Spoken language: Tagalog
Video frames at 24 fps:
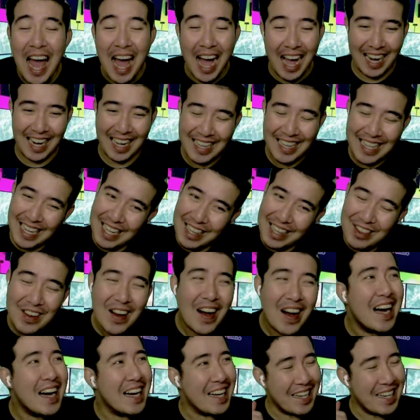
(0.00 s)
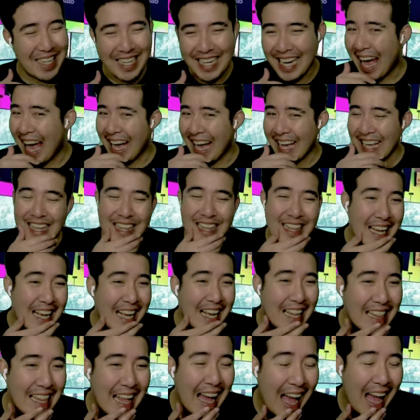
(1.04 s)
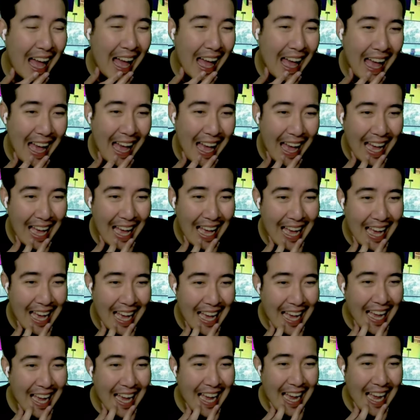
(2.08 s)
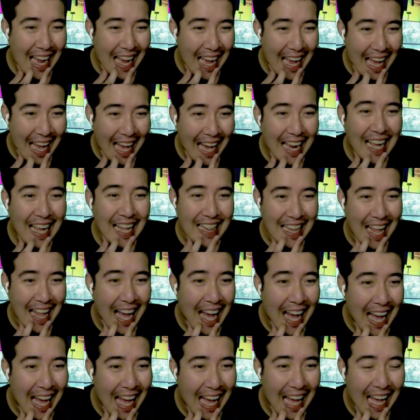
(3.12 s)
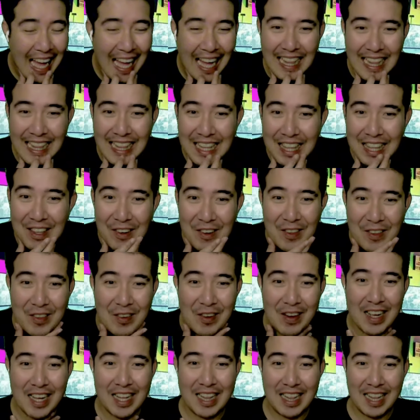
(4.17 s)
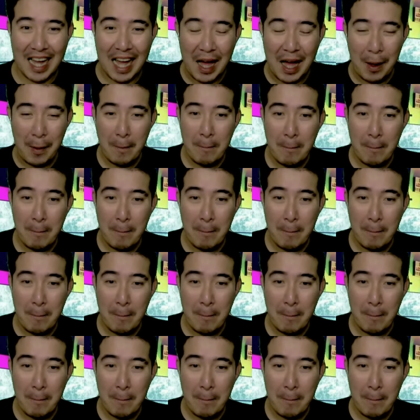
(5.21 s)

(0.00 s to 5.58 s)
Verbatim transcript: Ang ganda ng song. Gagigs, ang ganda. Ang ganda. Seryoso, ang ganda.